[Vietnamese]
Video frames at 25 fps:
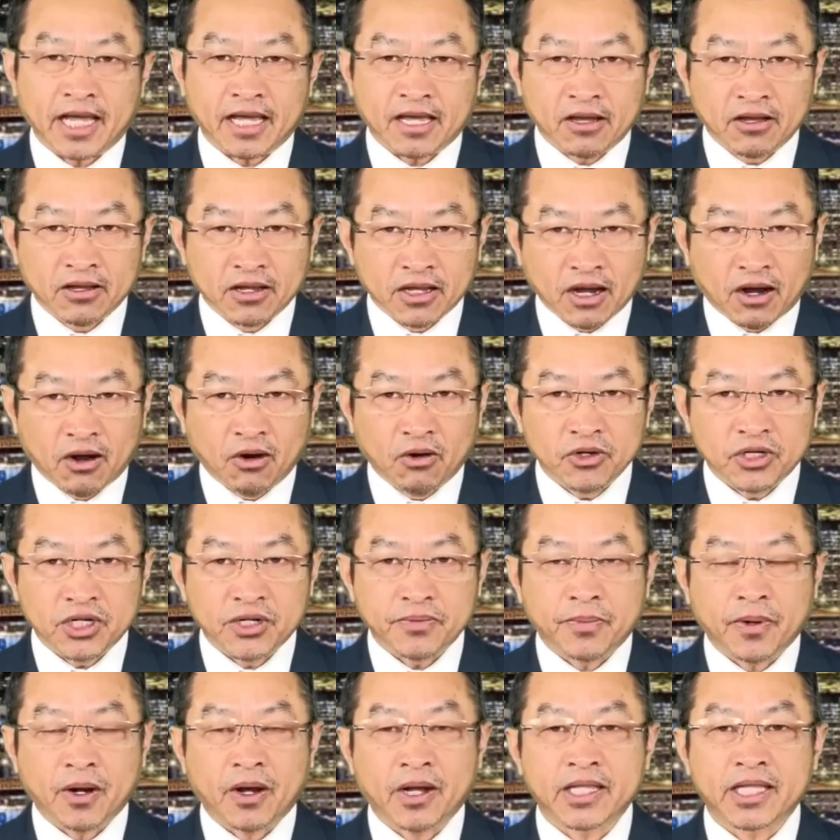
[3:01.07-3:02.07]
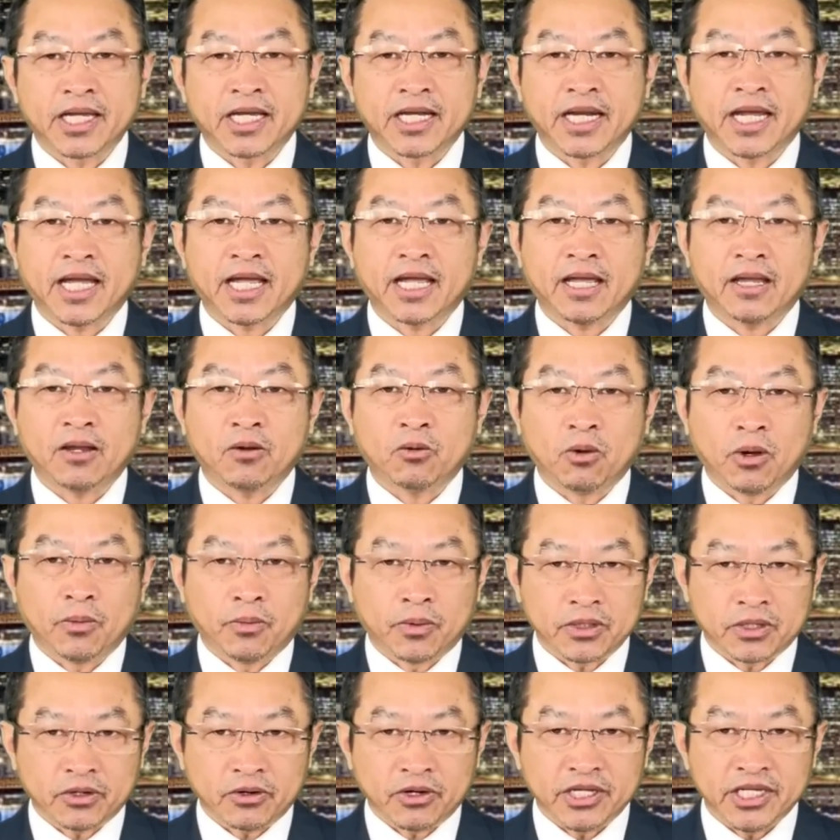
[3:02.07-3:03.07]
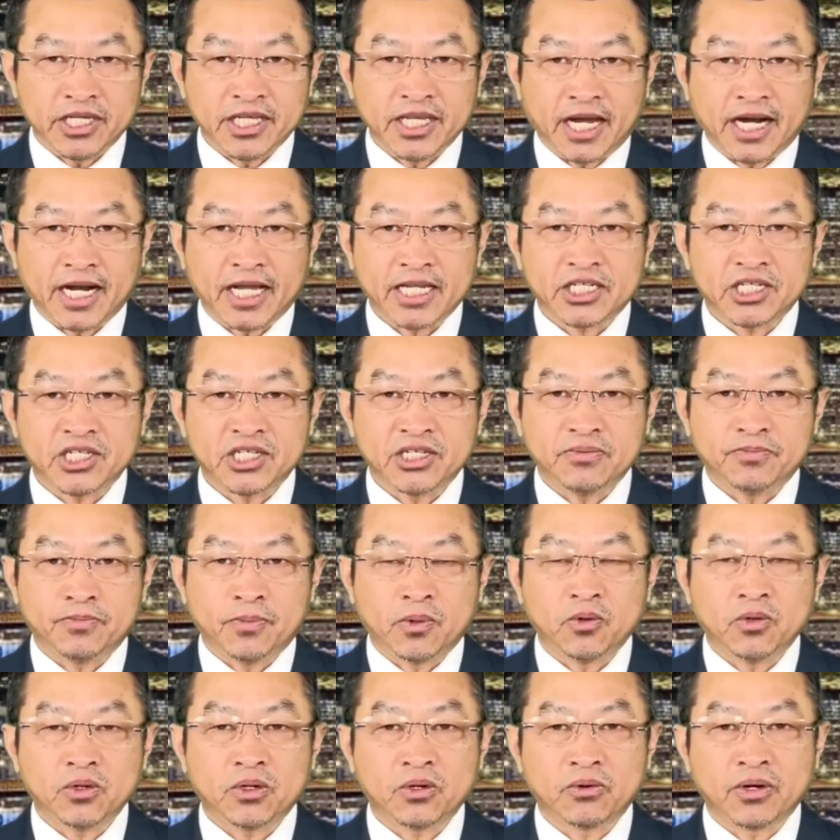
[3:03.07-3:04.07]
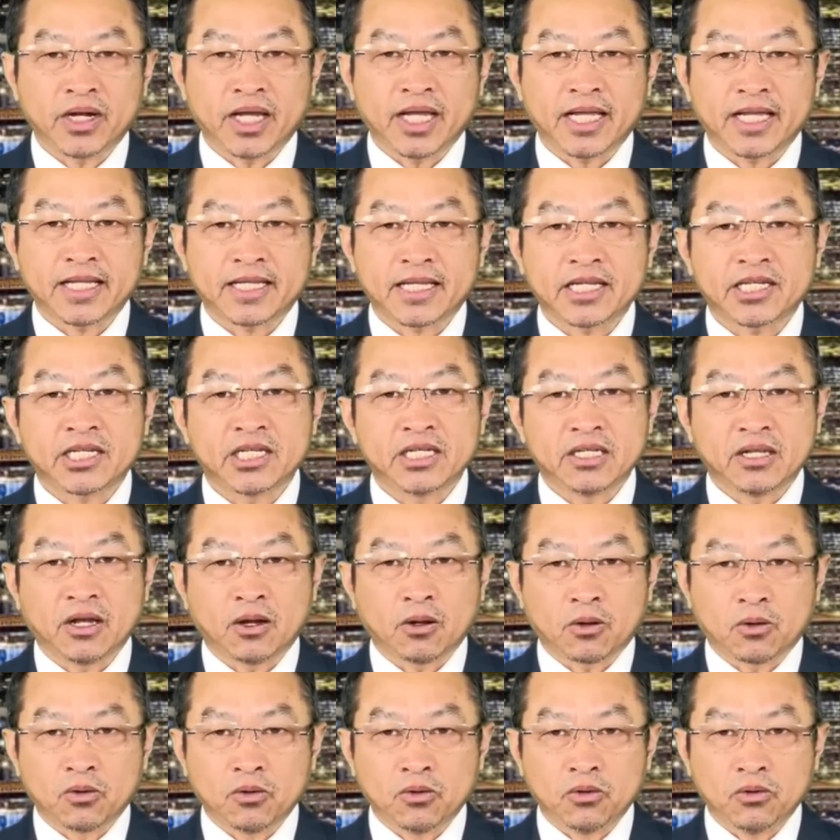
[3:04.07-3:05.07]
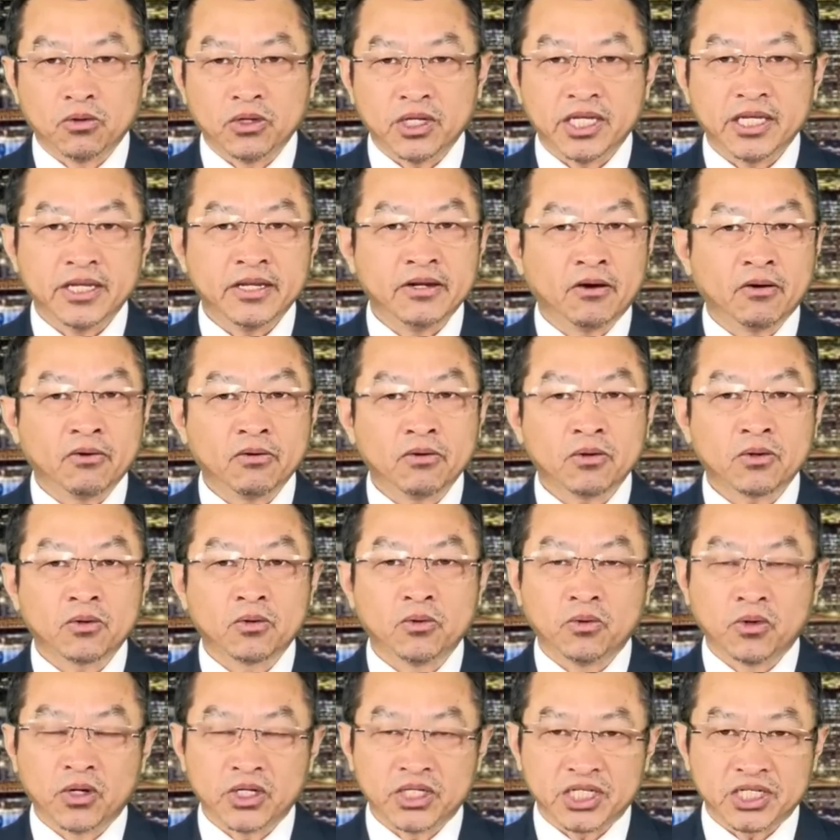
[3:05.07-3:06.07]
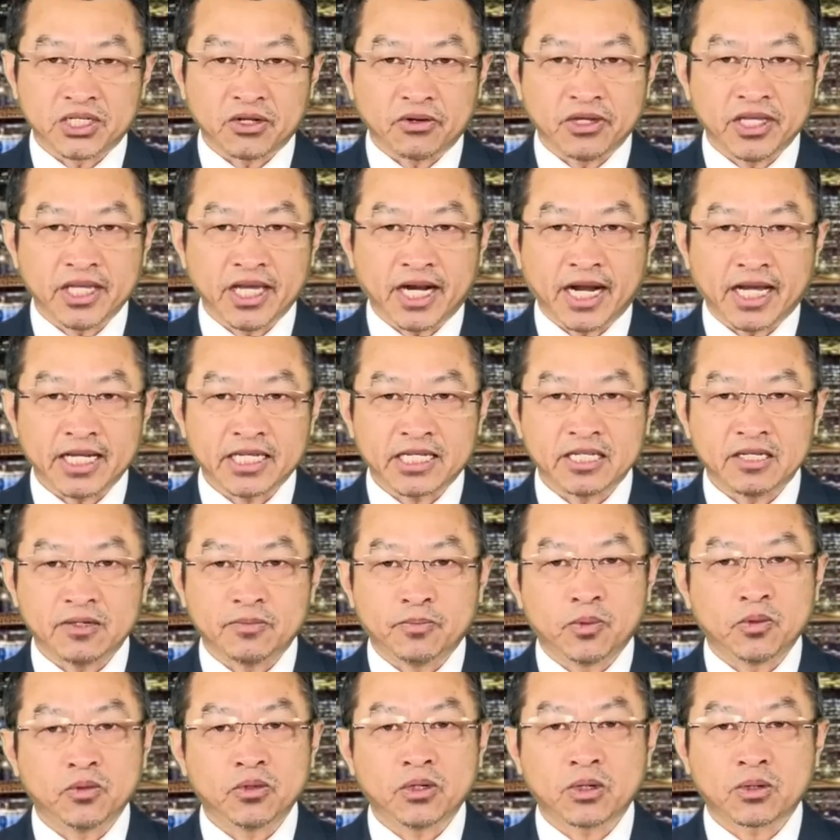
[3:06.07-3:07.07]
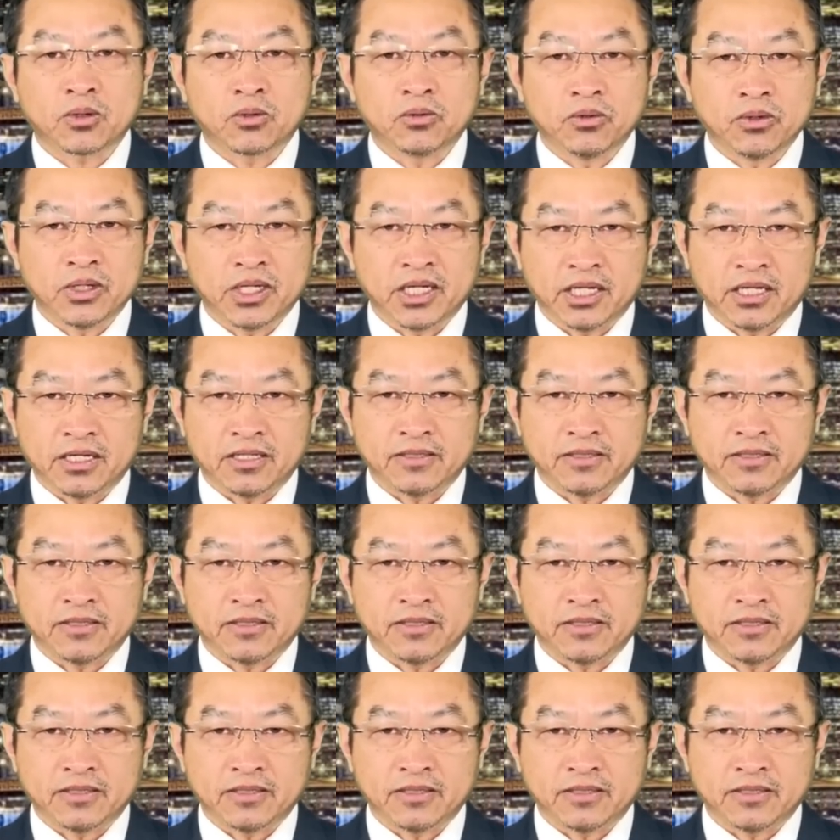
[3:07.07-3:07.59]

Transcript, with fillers: cần cầu chỉ bỏ hai tiền này uo bộ tàu ý à đã chỉ bu đồ này ta xin được cú ý nông cú uo chỉ tàu ý à đã chỉ bu đồ cú li